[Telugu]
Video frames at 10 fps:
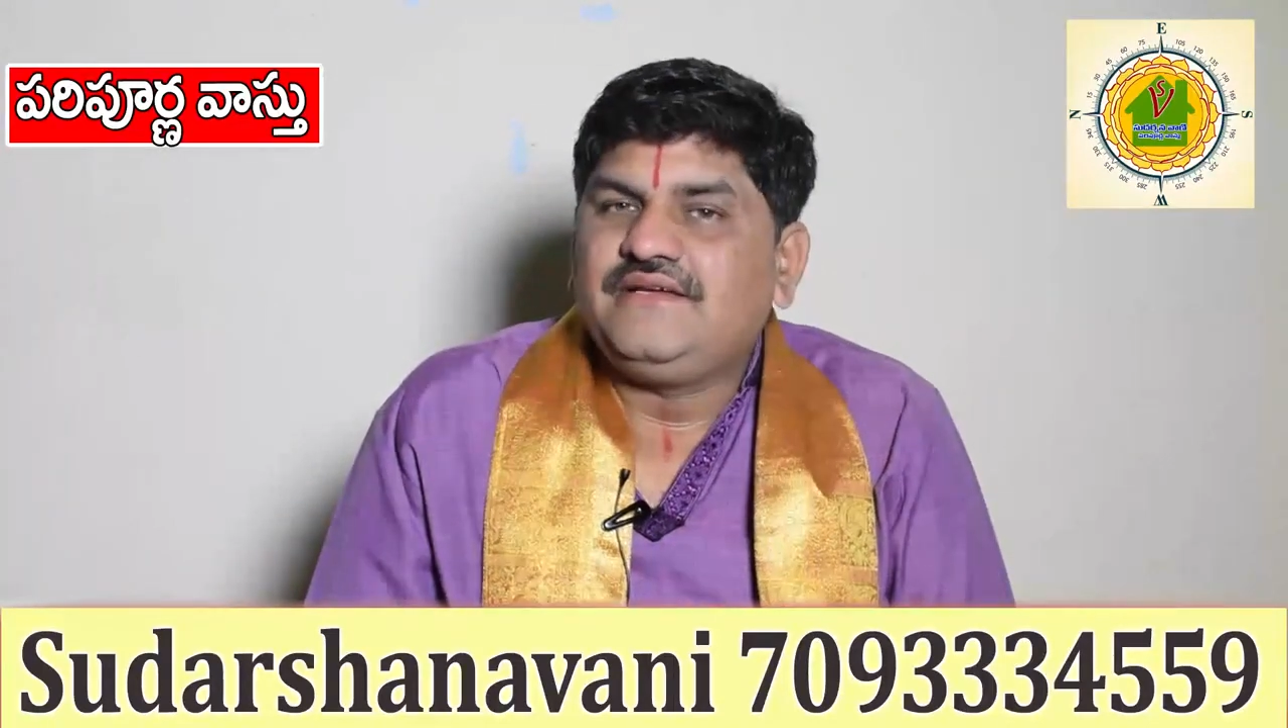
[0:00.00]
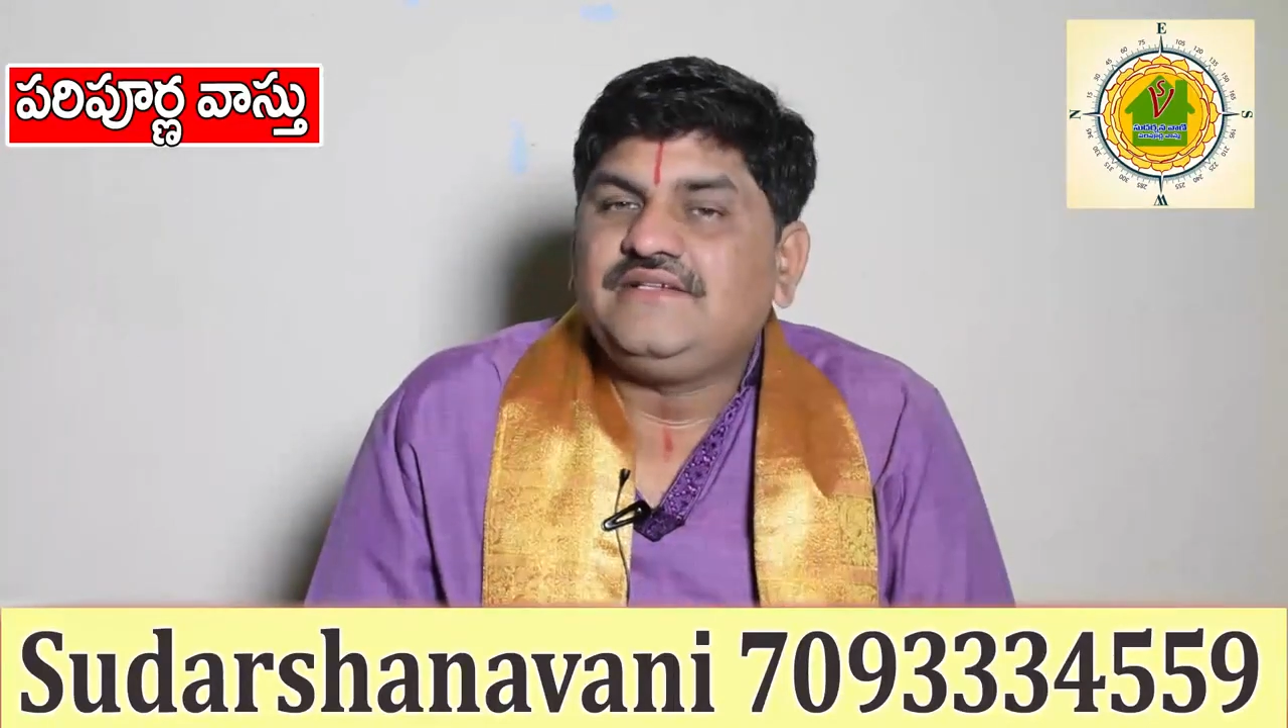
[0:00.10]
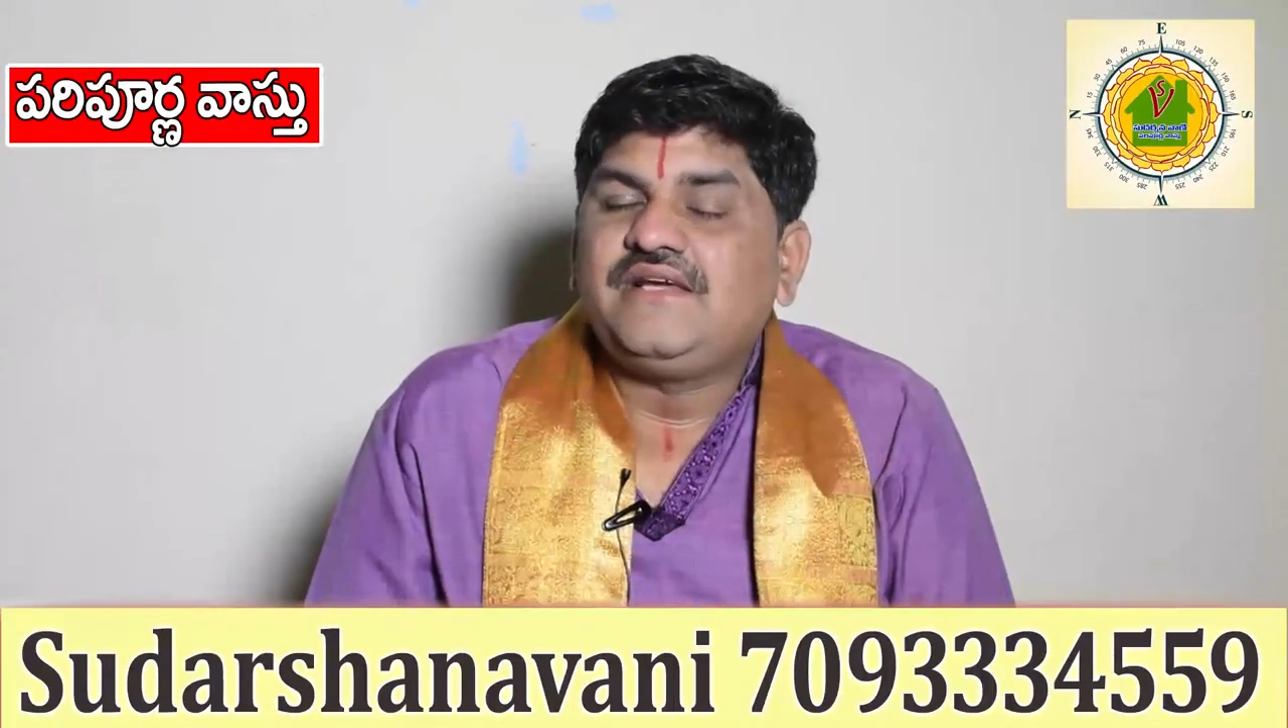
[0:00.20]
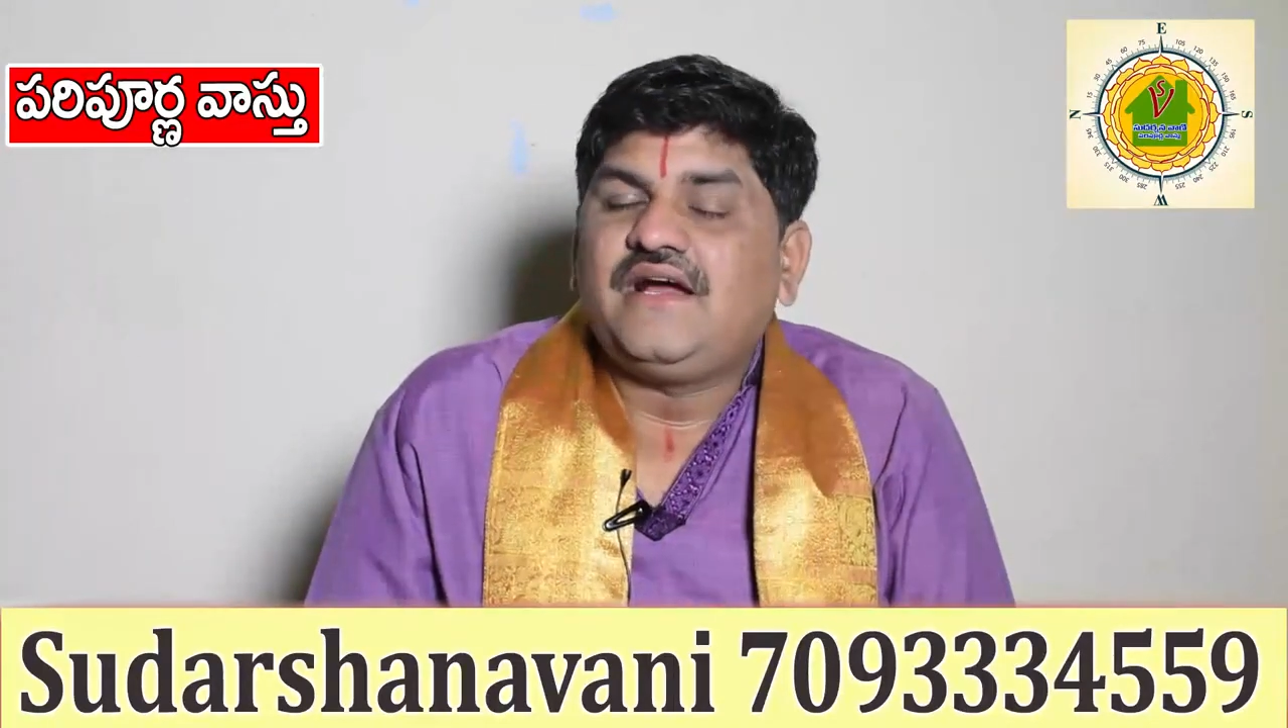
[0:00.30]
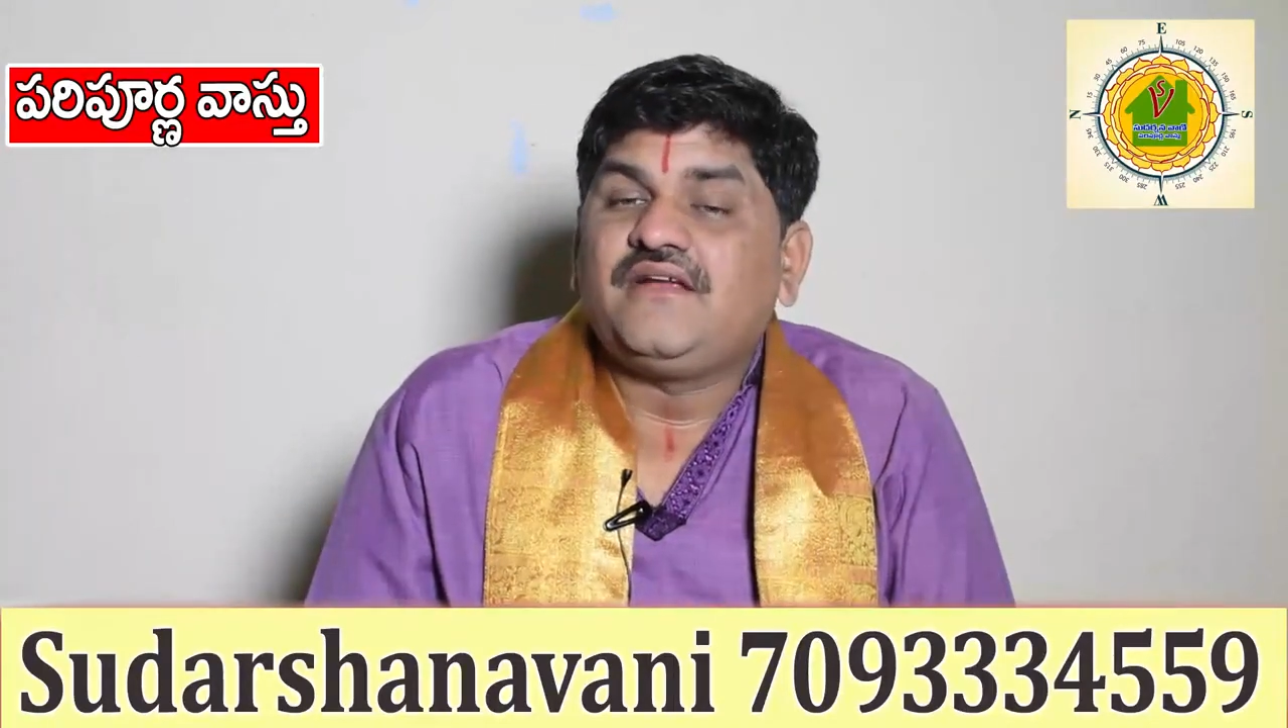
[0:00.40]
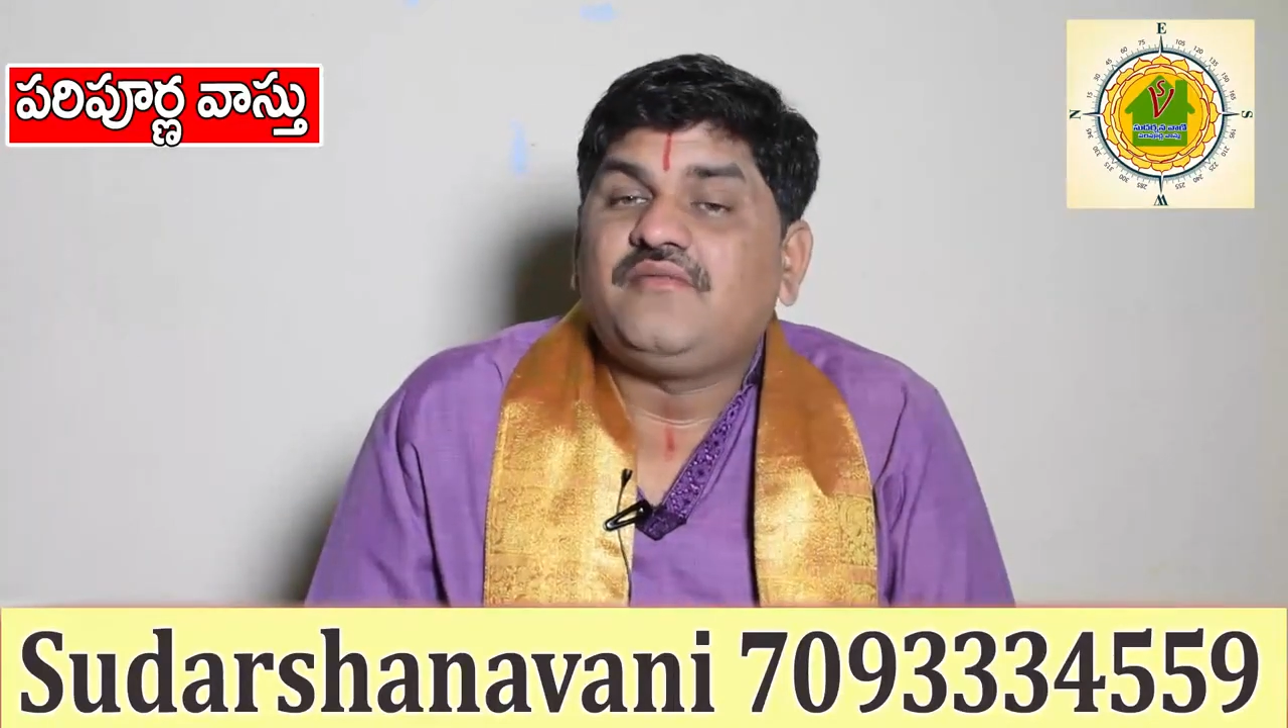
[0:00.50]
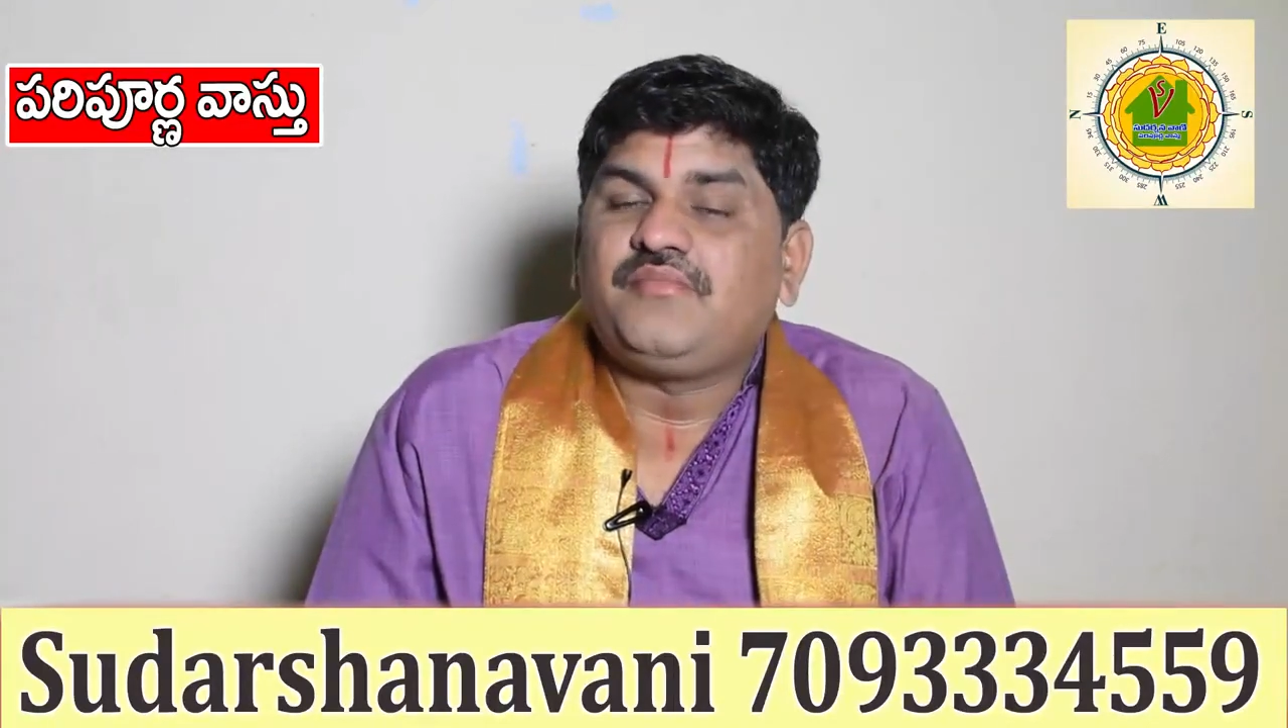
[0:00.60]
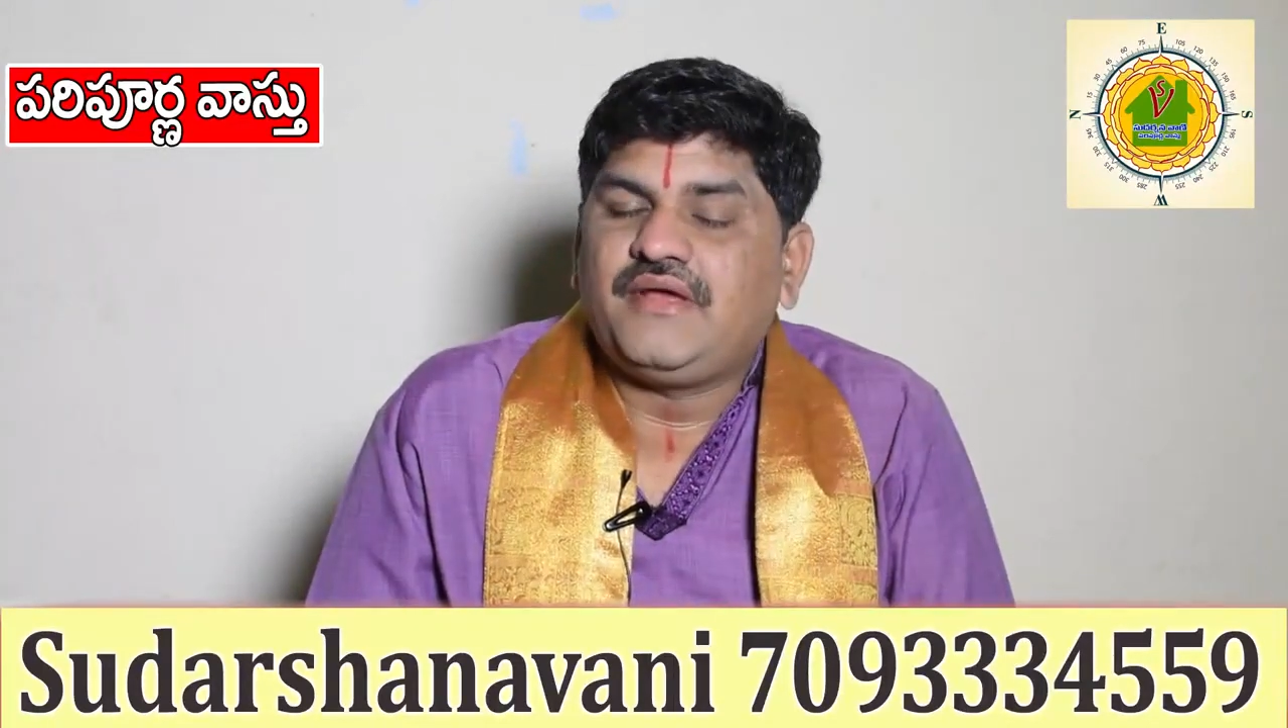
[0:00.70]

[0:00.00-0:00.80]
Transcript: ఈశాన్యం